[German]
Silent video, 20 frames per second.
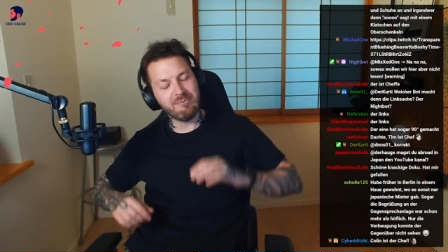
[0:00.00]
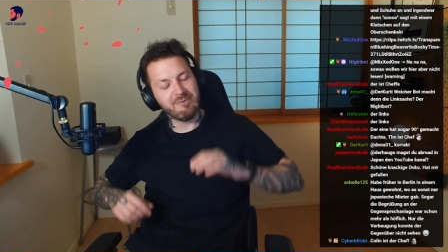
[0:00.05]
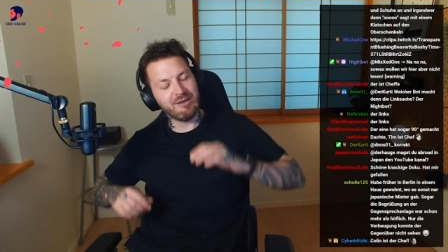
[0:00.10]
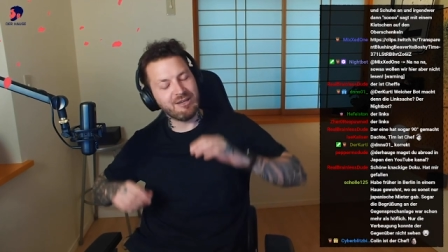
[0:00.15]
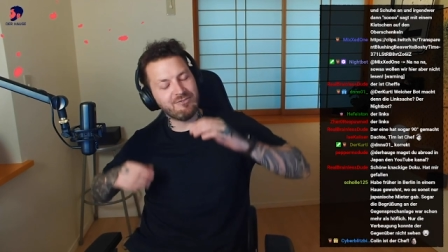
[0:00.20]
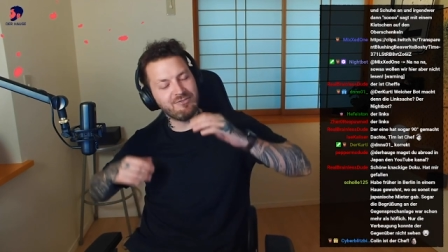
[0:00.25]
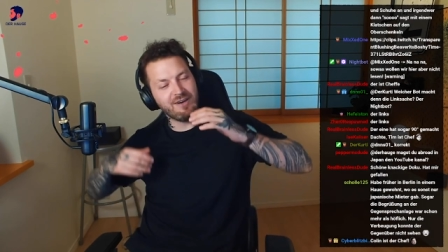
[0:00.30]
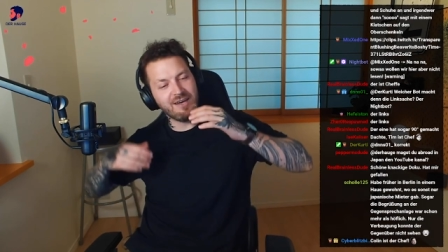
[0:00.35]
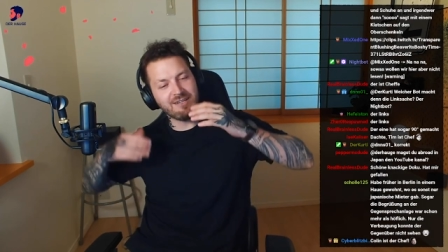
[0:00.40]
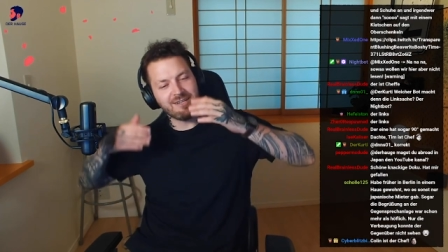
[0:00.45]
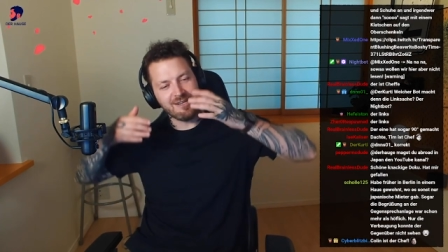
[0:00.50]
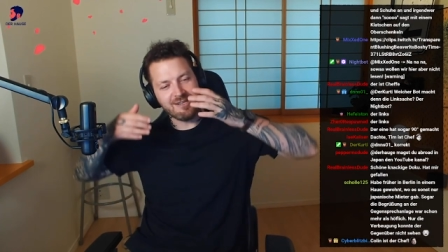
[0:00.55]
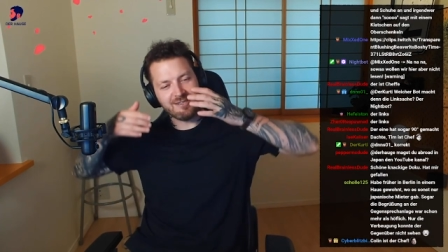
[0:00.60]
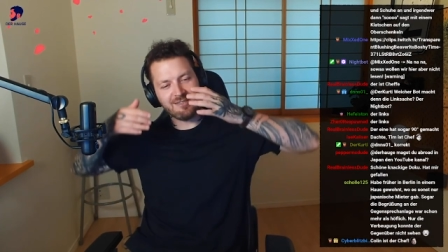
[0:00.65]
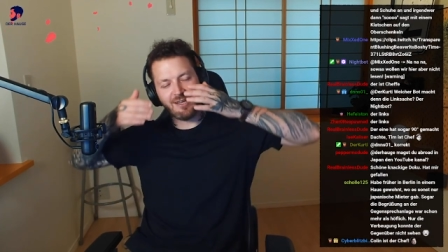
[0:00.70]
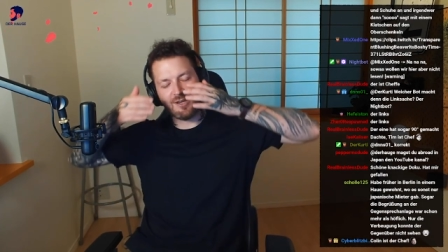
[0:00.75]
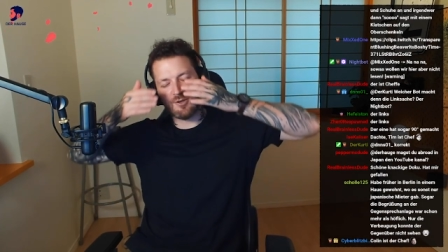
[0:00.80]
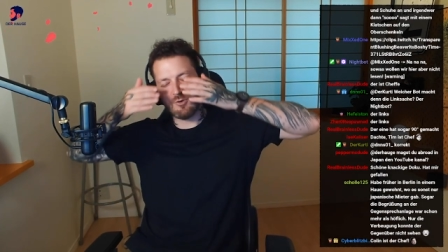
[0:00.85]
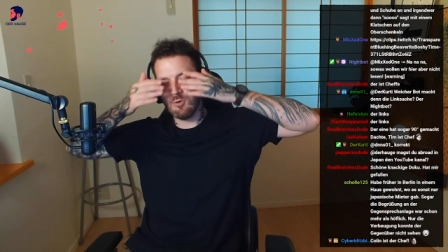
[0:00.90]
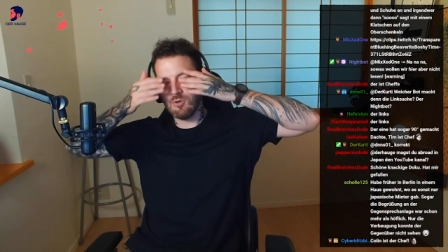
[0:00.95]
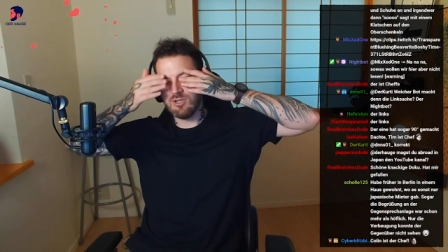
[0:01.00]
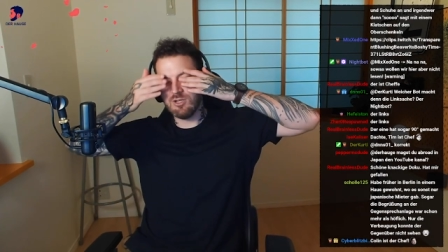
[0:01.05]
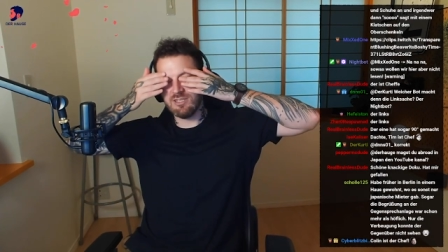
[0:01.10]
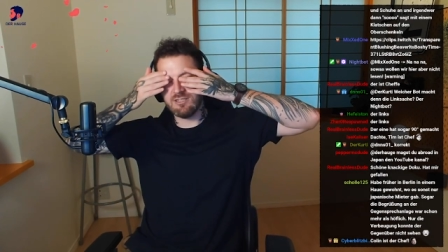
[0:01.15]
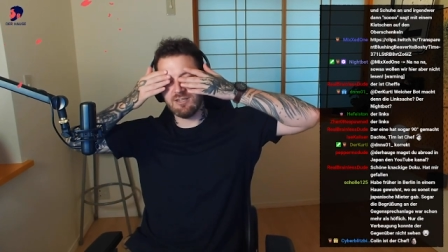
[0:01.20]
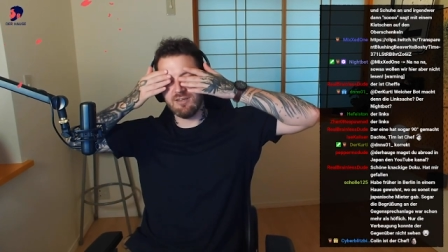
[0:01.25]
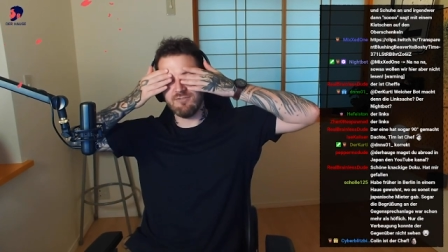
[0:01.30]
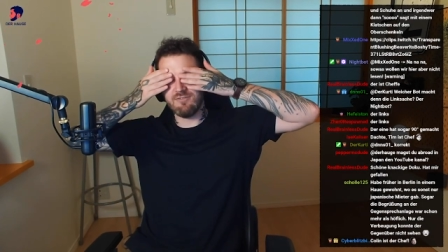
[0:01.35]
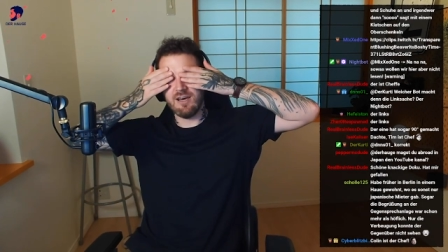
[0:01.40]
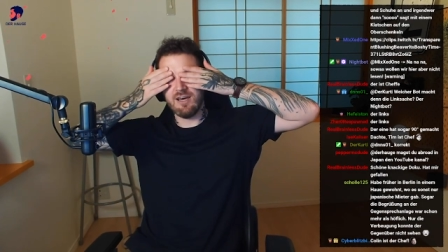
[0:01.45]
ey, mein Vater ist der
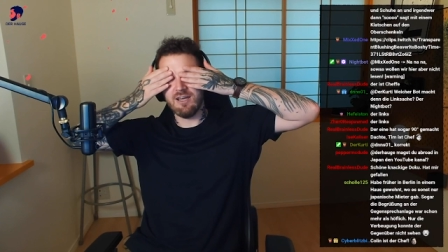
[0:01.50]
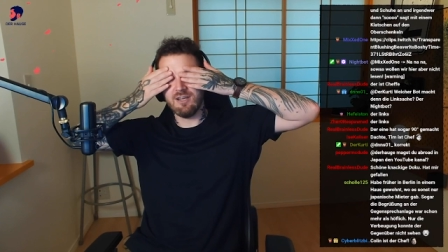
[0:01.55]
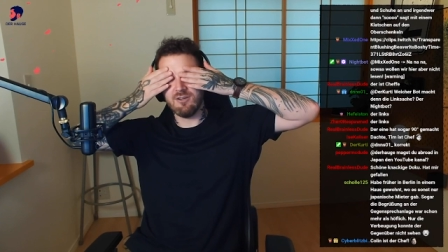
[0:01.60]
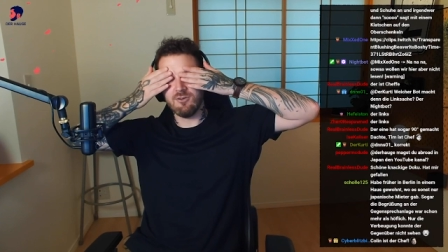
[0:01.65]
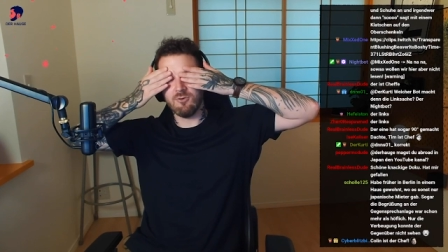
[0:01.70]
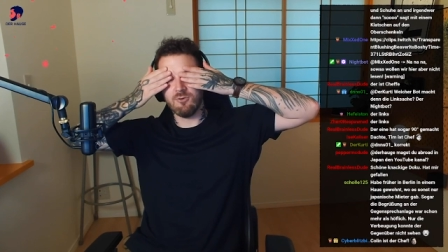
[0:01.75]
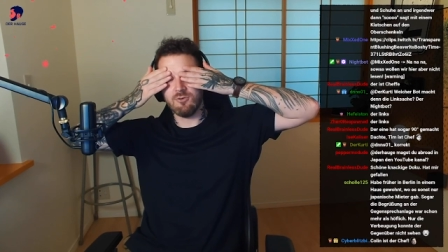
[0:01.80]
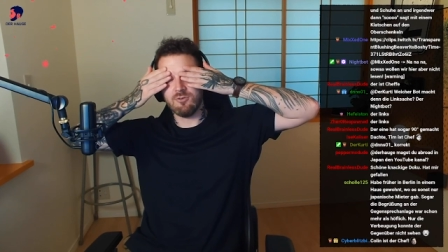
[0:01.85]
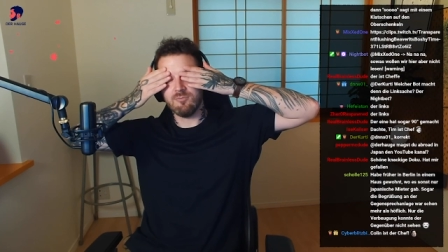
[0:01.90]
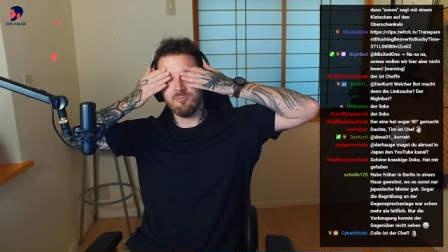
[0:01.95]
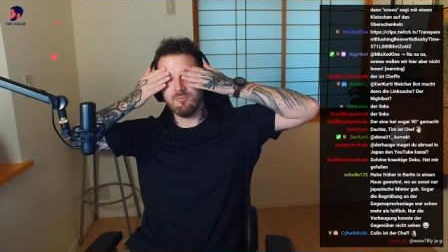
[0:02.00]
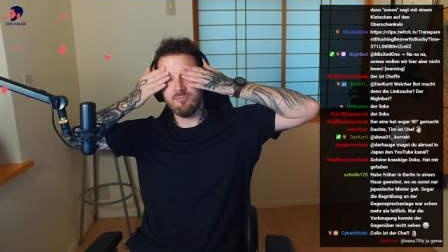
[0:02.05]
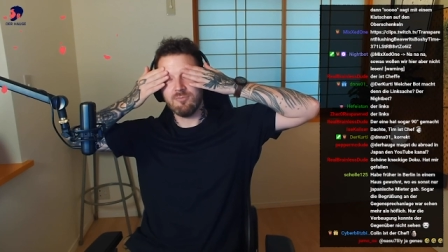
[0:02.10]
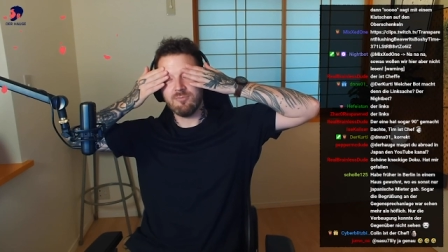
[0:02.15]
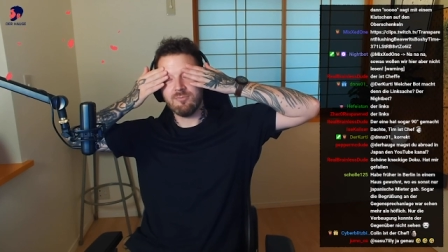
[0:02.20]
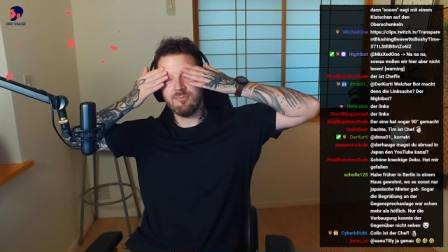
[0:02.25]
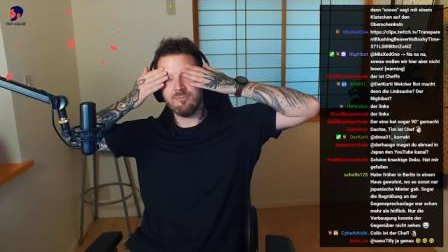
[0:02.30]
König der Verhandlungen.